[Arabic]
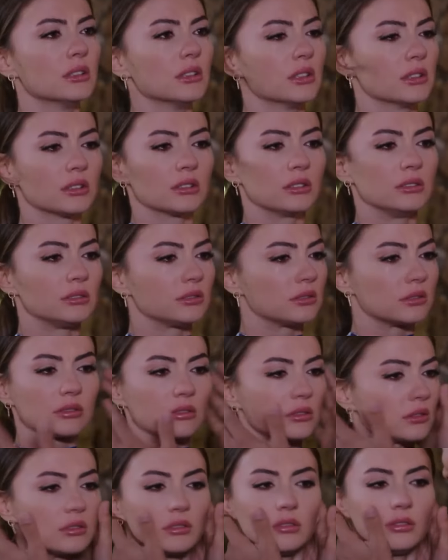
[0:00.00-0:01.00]
شيء
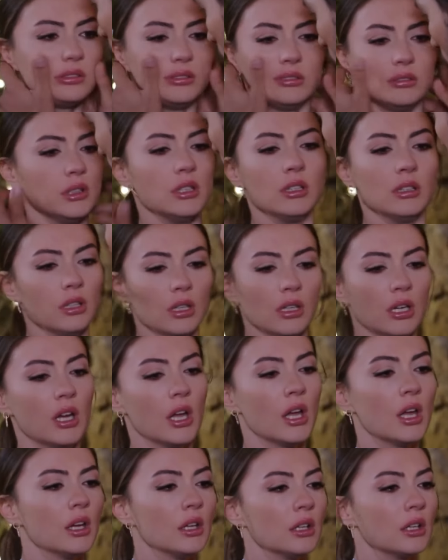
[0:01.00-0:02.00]
هذا كل شيء
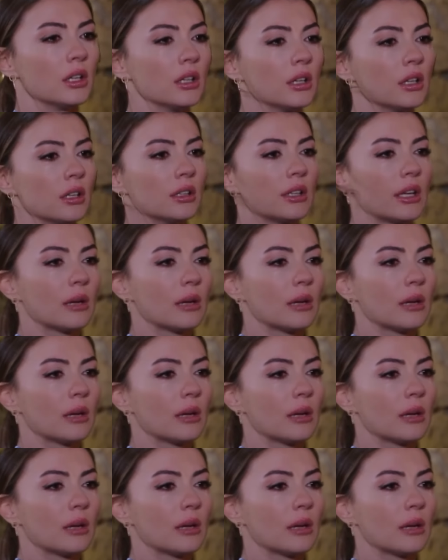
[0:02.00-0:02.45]
انا ما غلطت